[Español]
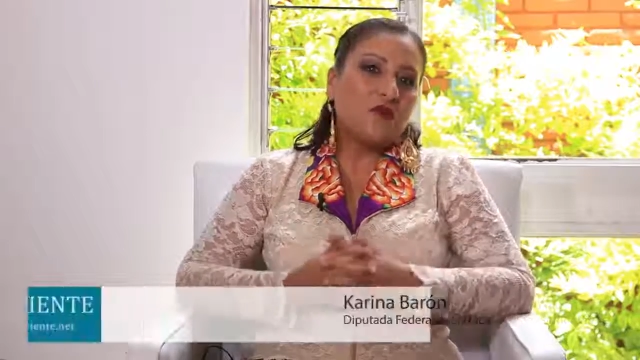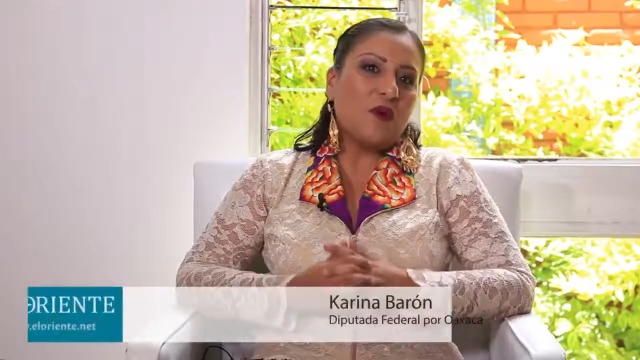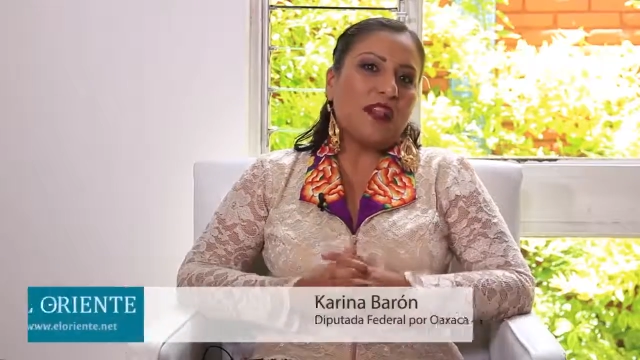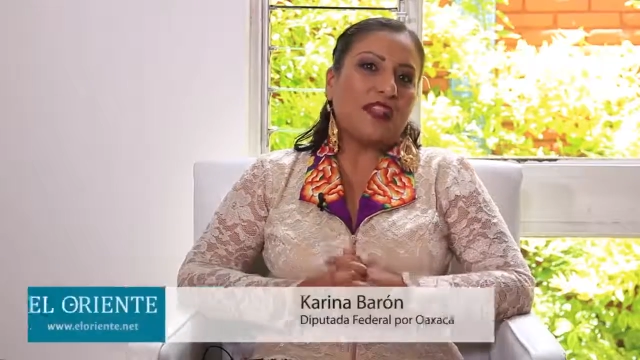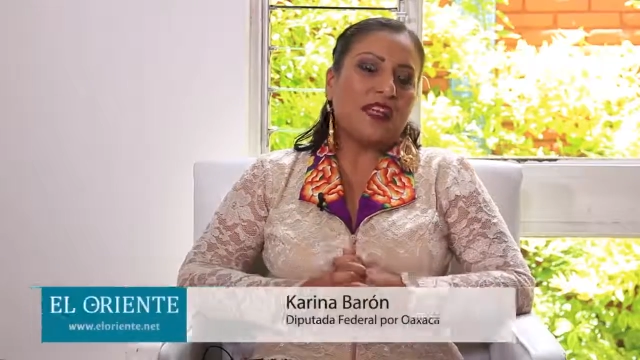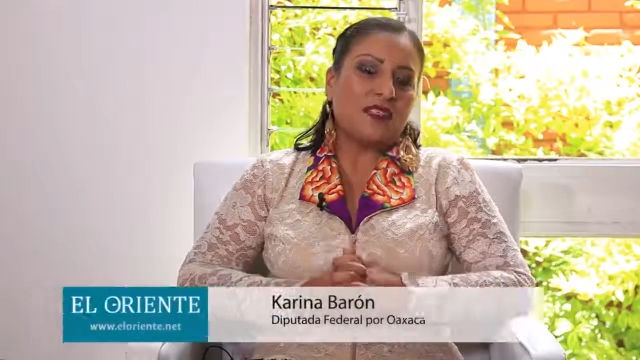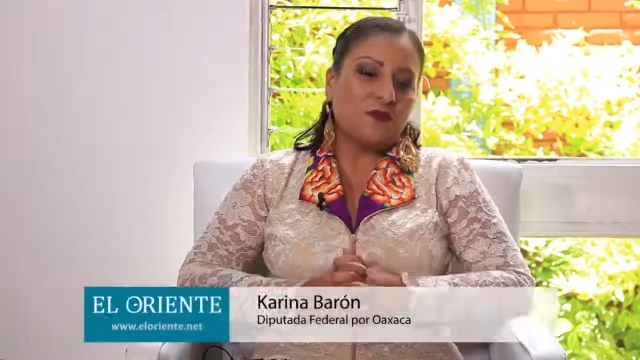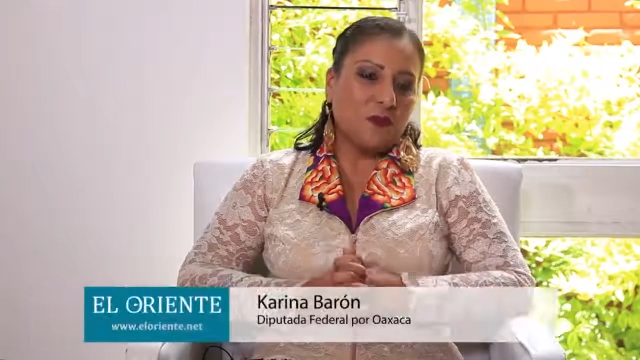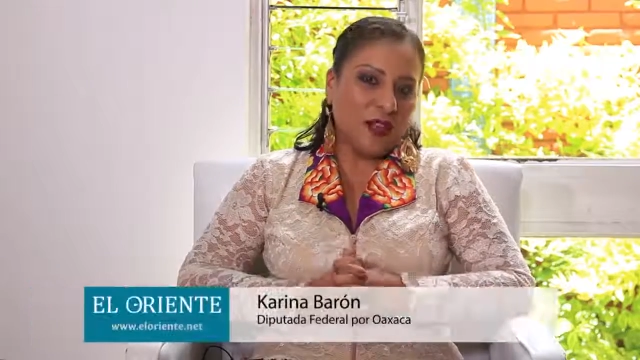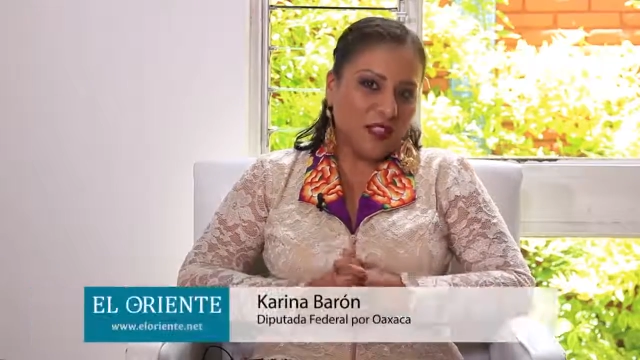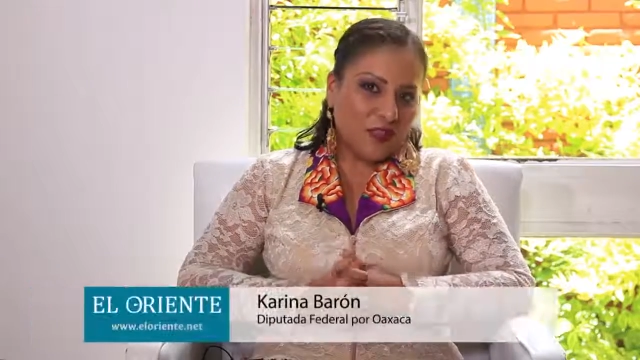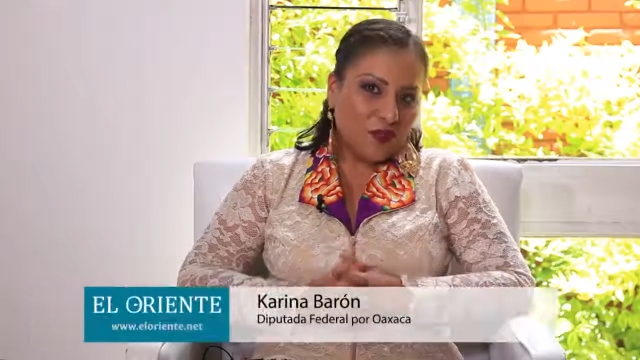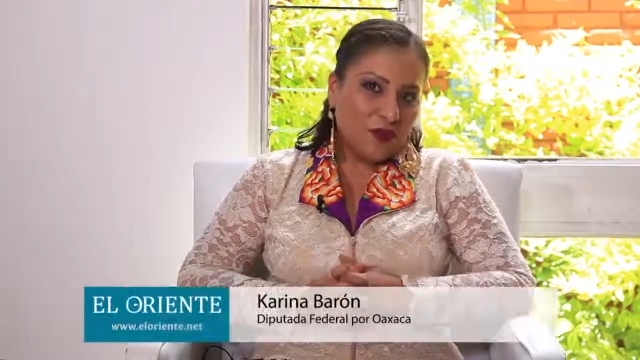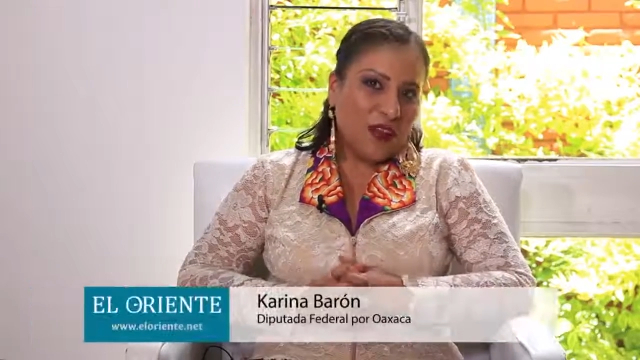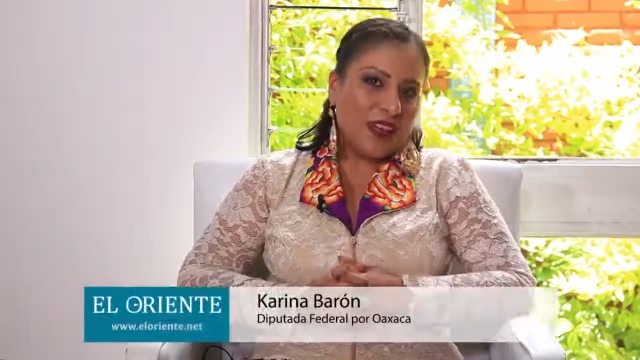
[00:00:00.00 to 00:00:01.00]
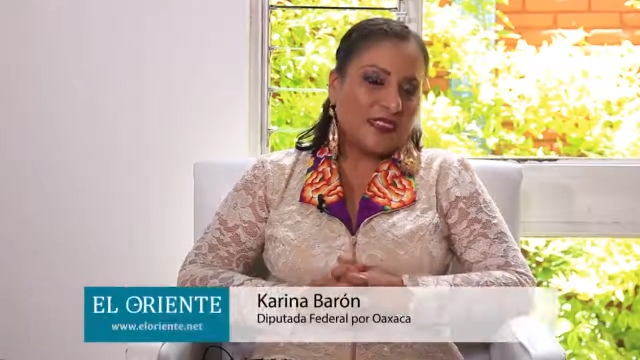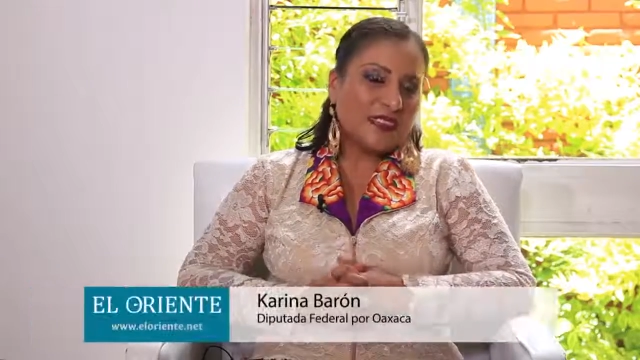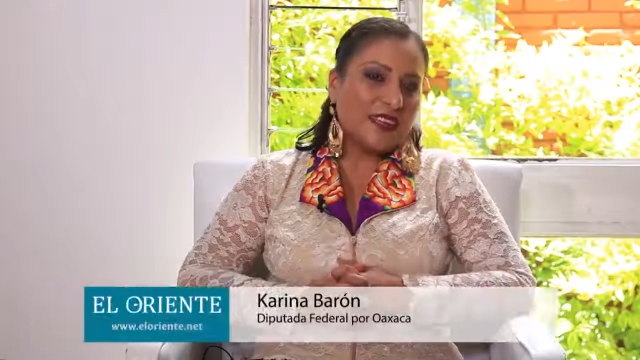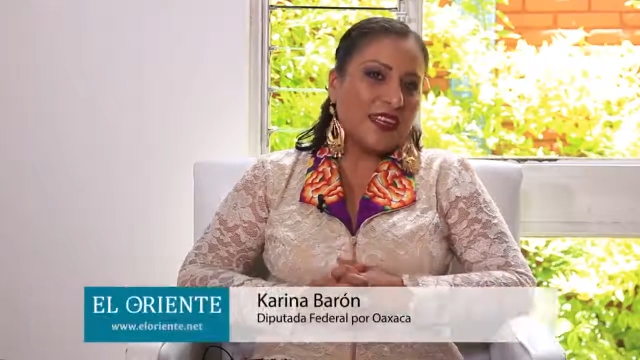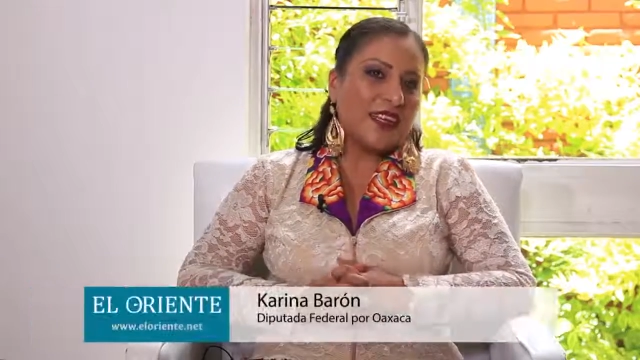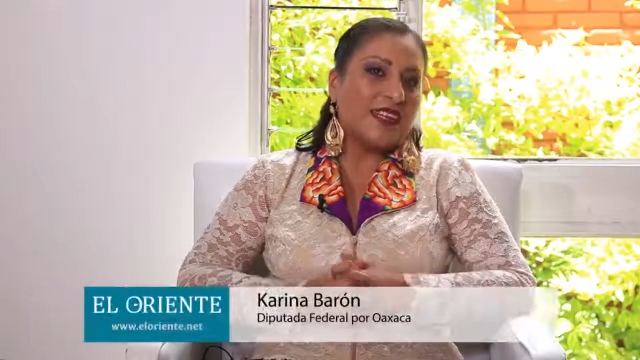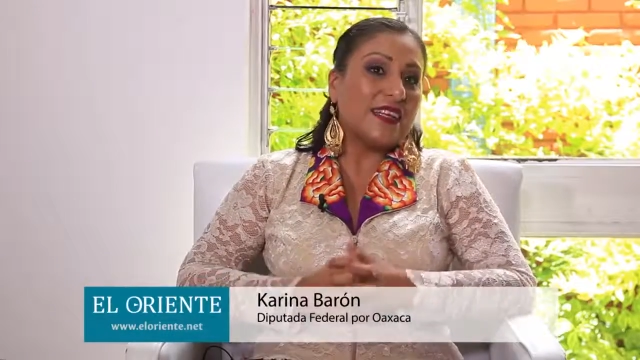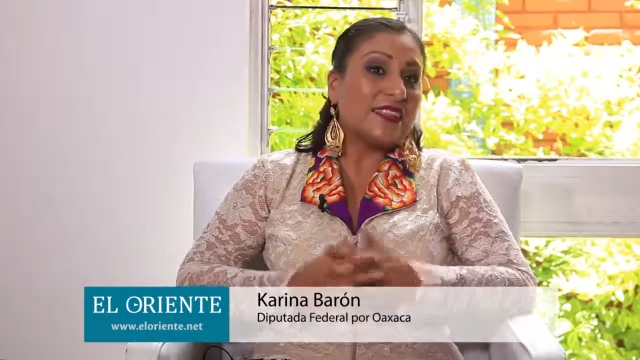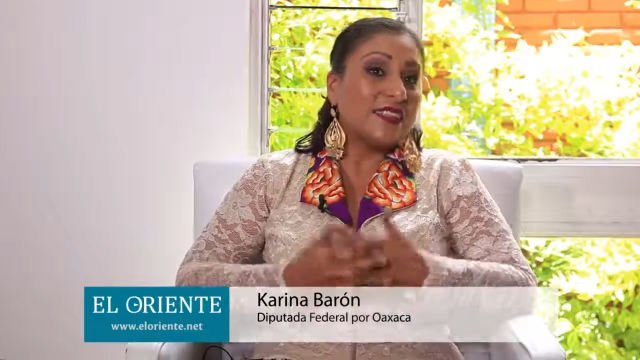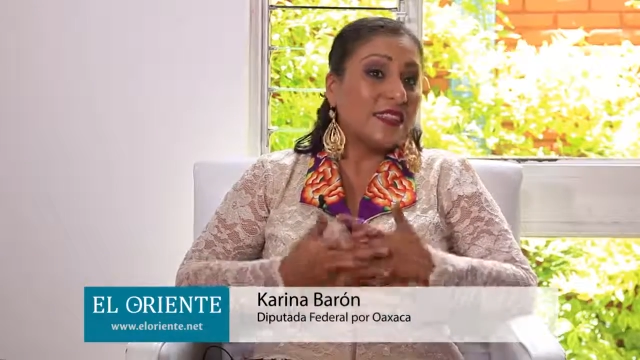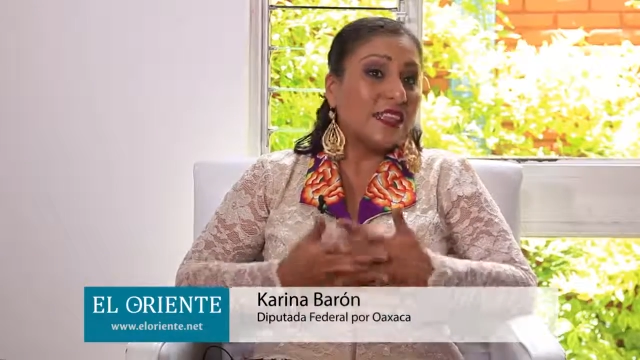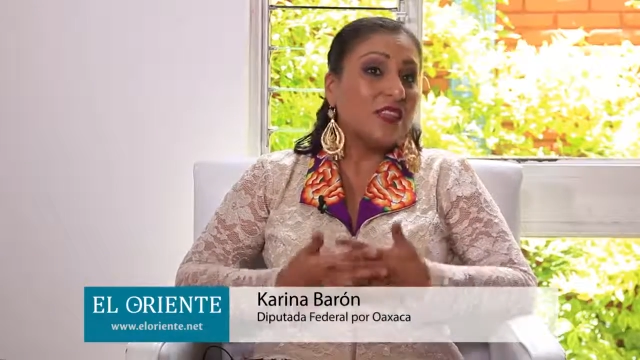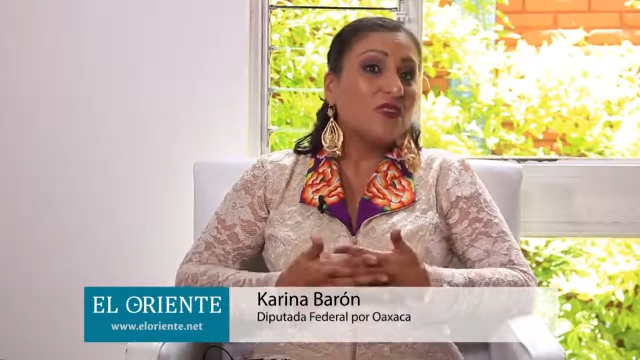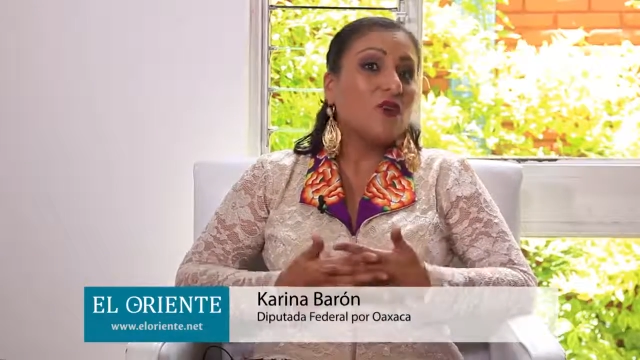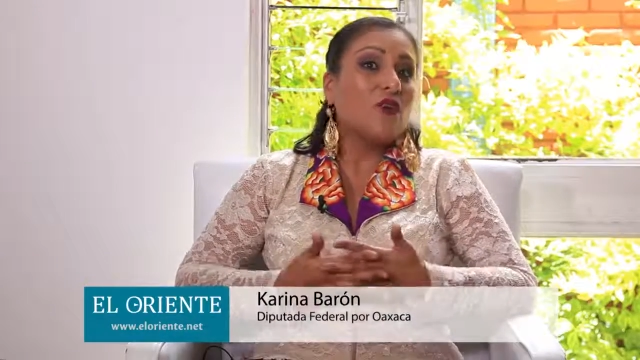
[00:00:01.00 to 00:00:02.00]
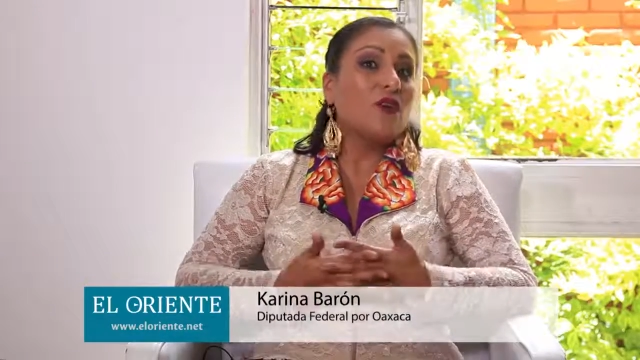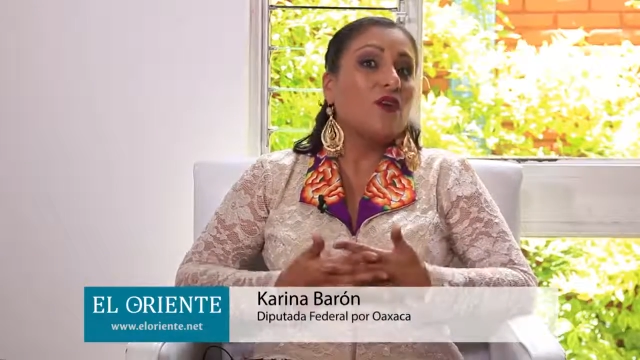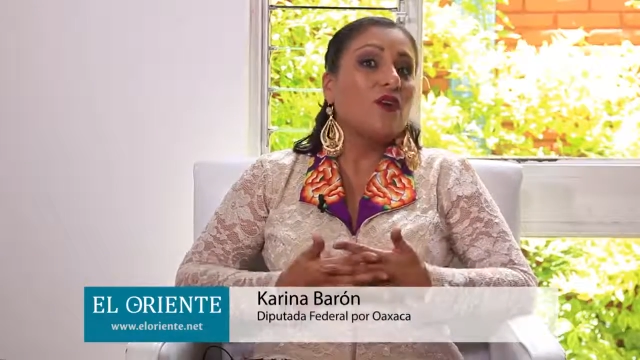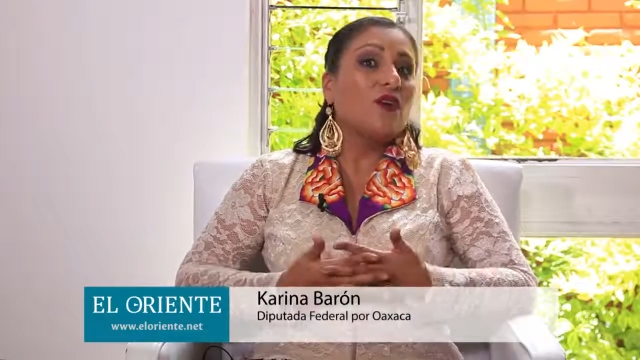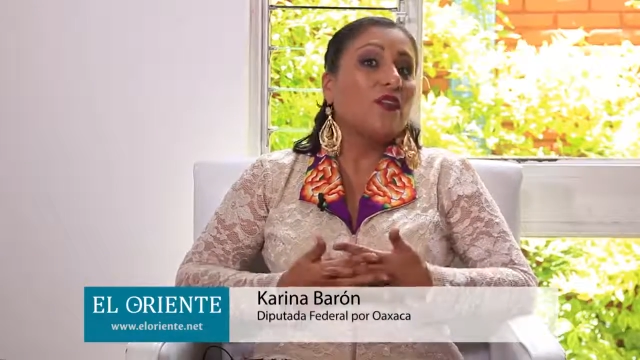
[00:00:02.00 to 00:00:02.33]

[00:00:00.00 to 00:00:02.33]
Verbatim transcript: cuantas personas el destino